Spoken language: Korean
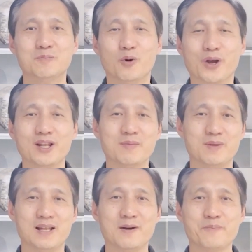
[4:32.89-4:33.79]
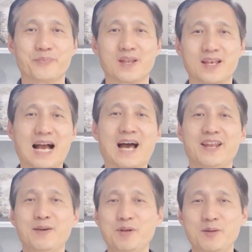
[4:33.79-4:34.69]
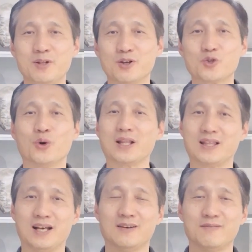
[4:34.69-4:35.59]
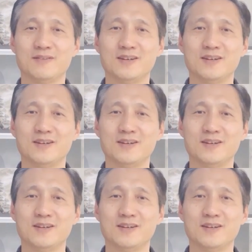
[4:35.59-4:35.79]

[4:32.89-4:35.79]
보게 됩니다. 아내의 믿음이 더 좋았다.